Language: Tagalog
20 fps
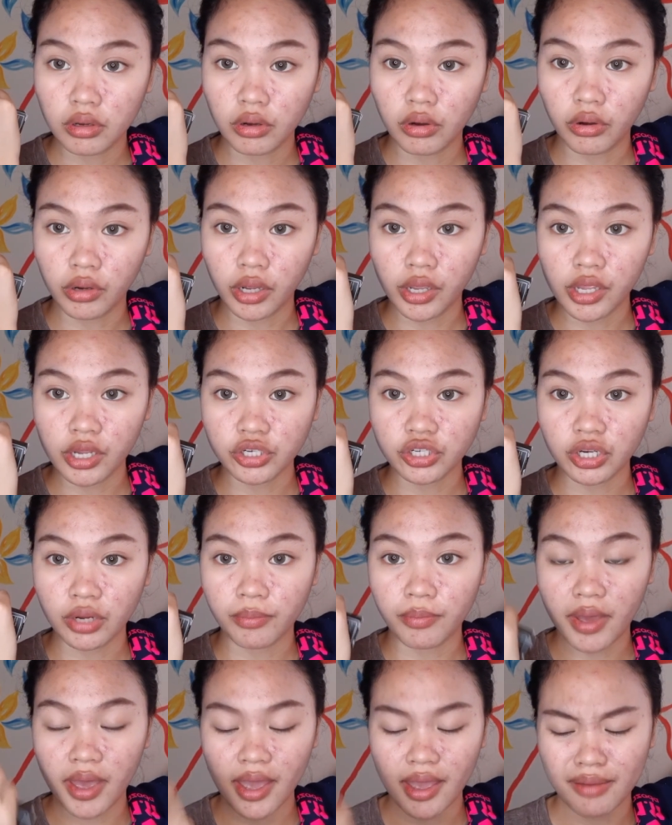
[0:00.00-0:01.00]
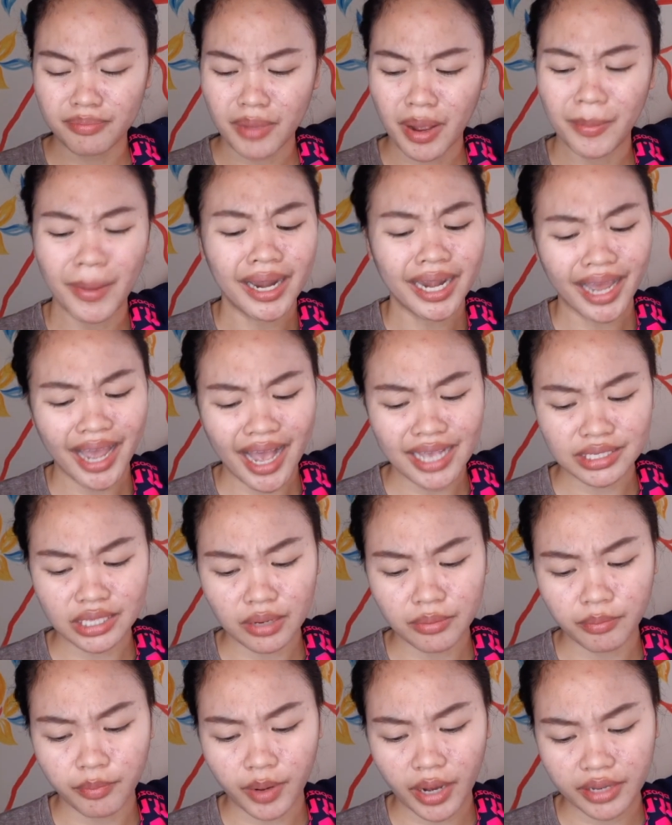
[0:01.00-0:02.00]
O, ganyan siya, be.
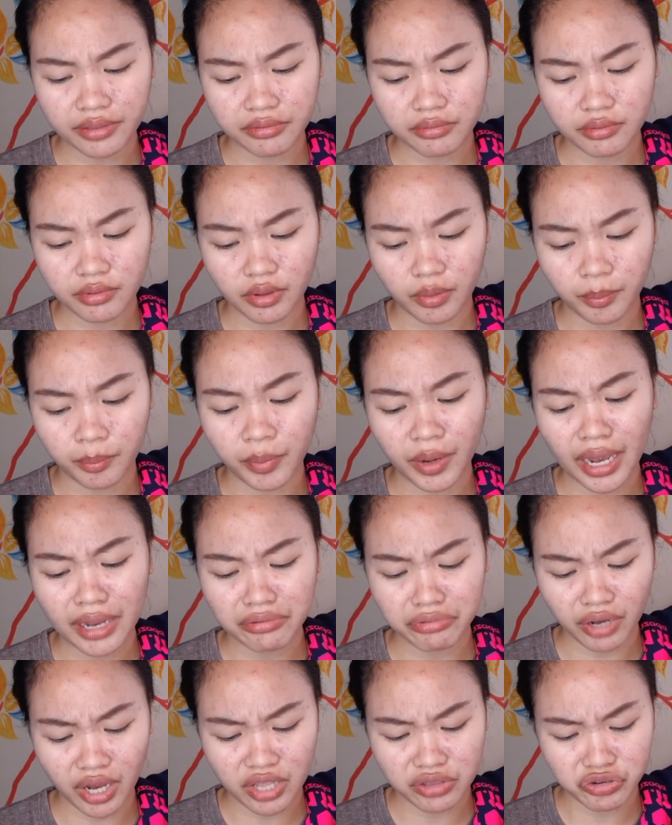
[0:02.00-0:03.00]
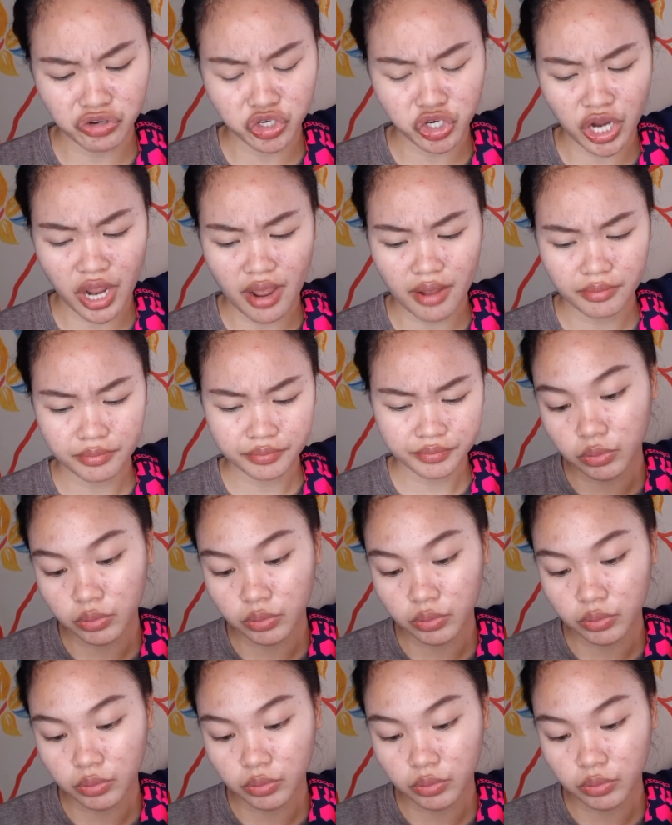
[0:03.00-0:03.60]
Pangmalakasan, bright, bright red siya.